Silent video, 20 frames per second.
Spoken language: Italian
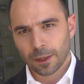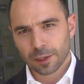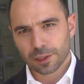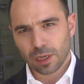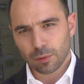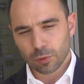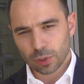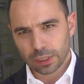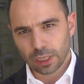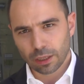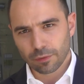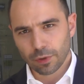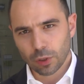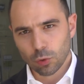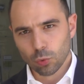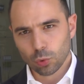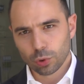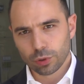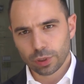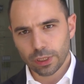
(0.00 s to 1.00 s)
Siamo
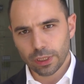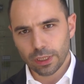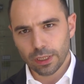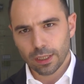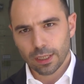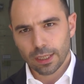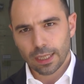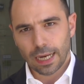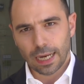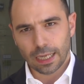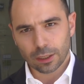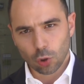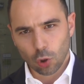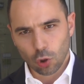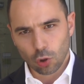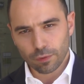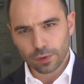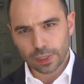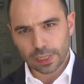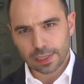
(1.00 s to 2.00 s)
intervenuti ad
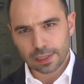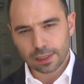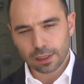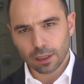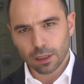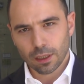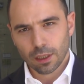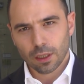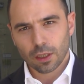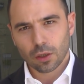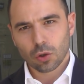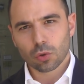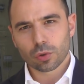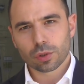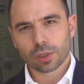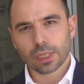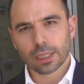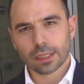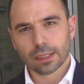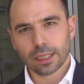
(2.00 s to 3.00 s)
ovest
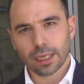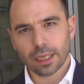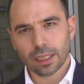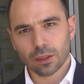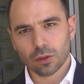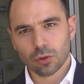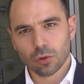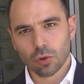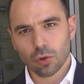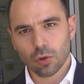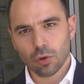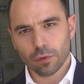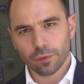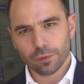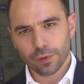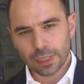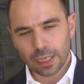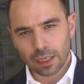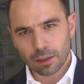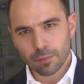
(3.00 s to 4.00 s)
consentendo
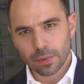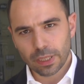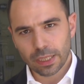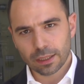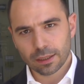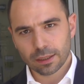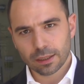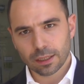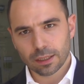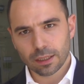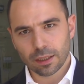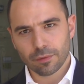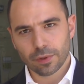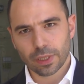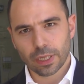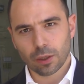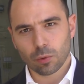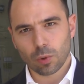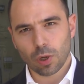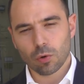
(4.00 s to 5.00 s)
finalmente di
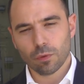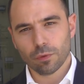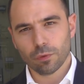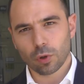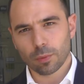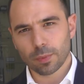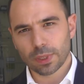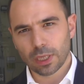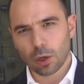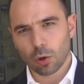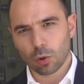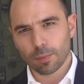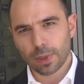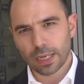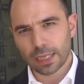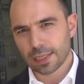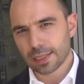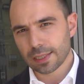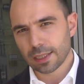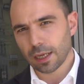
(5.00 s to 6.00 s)
avere una conformità
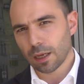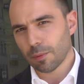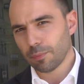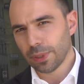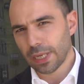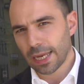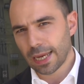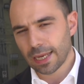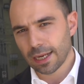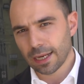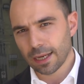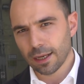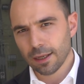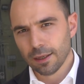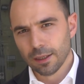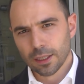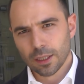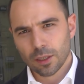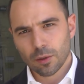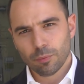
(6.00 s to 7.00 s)
urbanistica piena
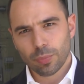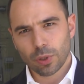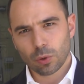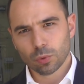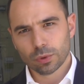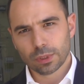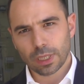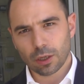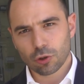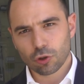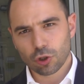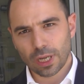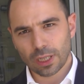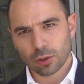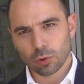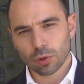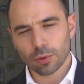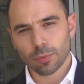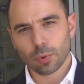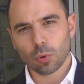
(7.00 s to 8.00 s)
per un
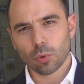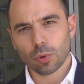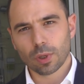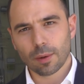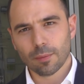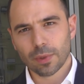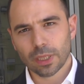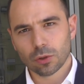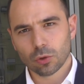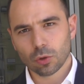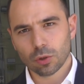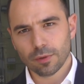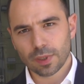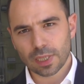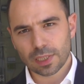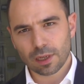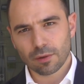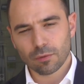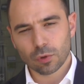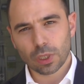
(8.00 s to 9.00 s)
tracciato di prolungamento di
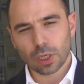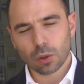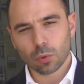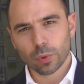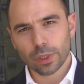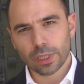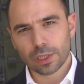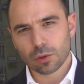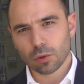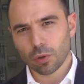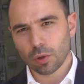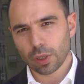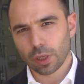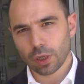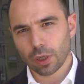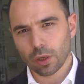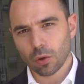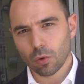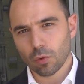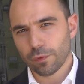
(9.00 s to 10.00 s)
via Salvo d'Acquisto
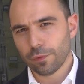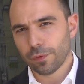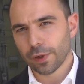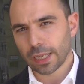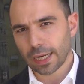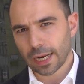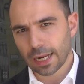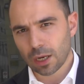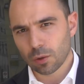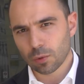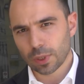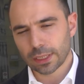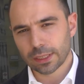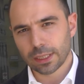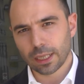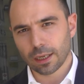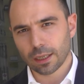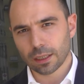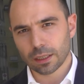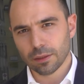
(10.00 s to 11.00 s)
che offrirà
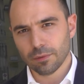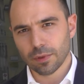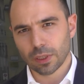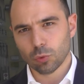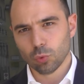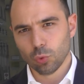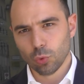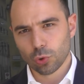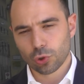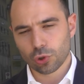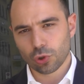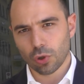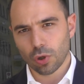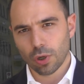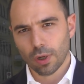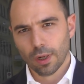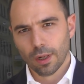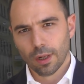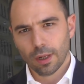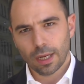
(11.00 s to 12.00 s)
un'alternativa
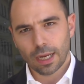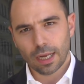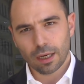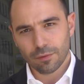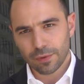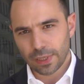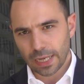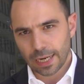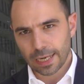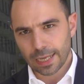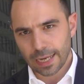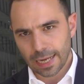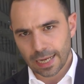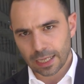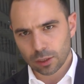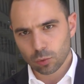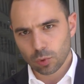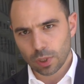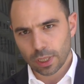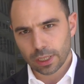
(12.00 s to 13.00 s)
d'uso al viale
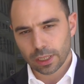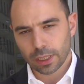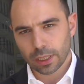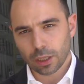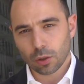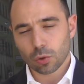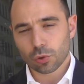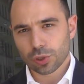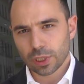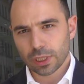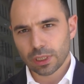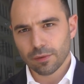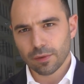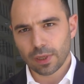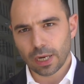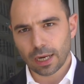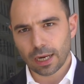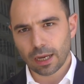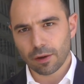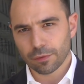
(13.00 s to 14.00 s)
Adua che così
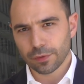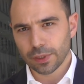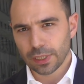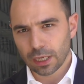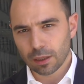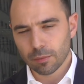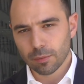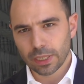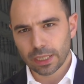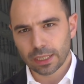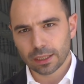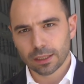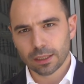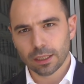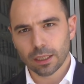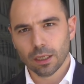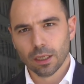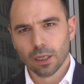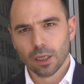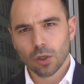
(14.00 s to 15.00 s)
diverrà
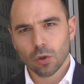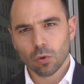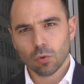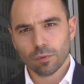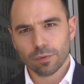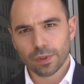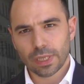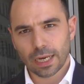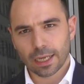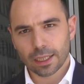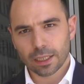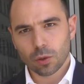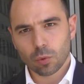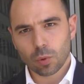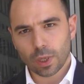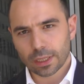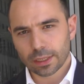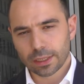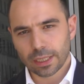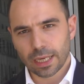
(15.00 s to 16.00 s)
finalmente un viale di
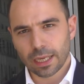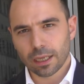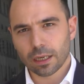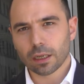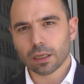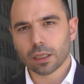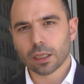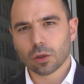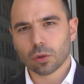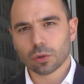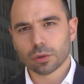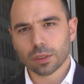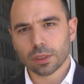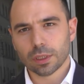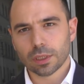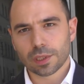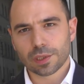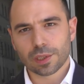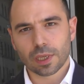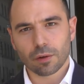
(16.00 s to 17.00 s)
quartiere ricco
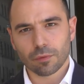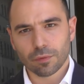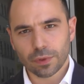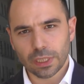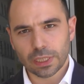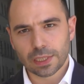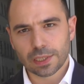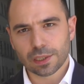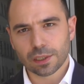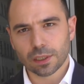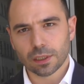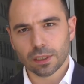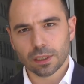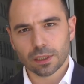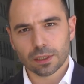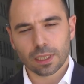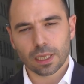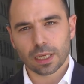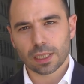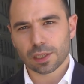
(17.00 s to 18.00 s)
di servizi, di
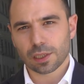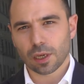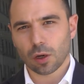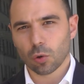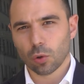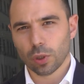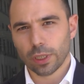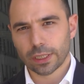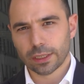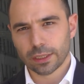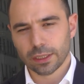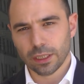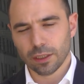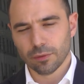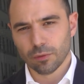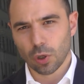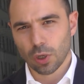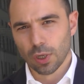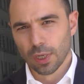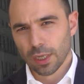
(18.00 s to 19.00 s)
interesse
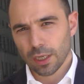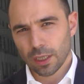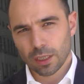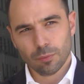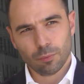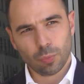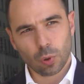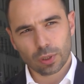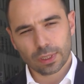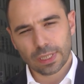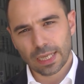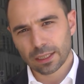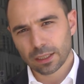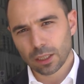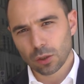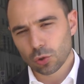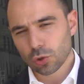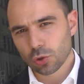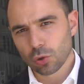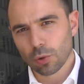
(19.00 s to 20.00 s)
collettivo,
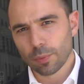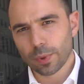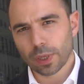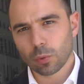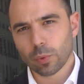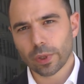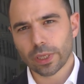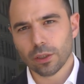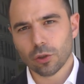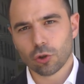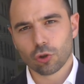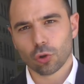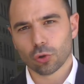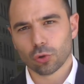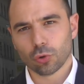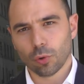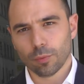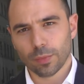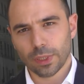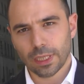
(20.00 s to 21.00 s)
importante non solo per quei
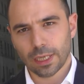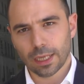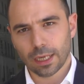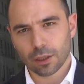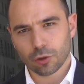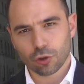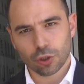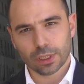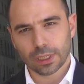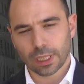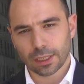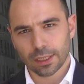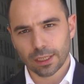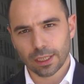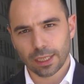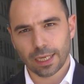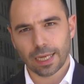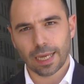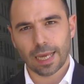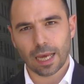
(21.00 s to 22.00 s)
18.000
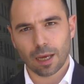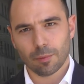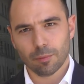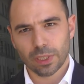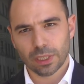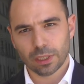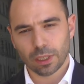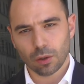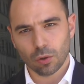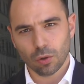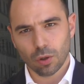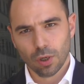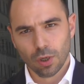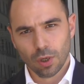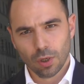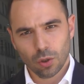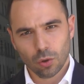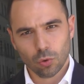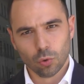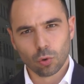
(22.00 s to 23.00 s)
cittadini che abitano
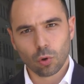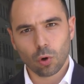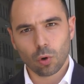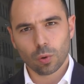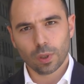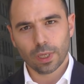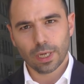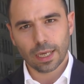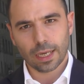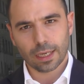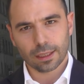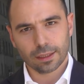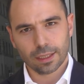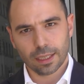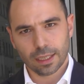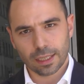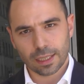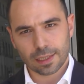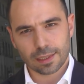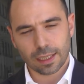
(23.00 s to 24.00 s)
lungo
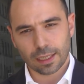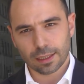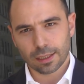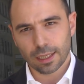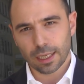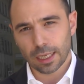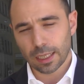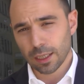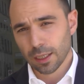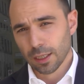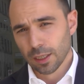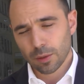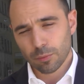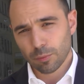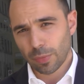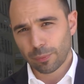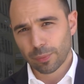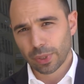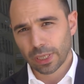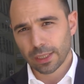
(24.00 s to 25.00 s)
quell'arteria stradale,
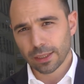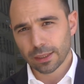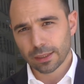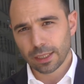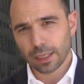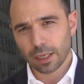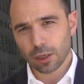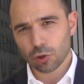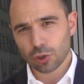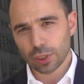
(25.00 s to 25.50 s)
ma per l'intera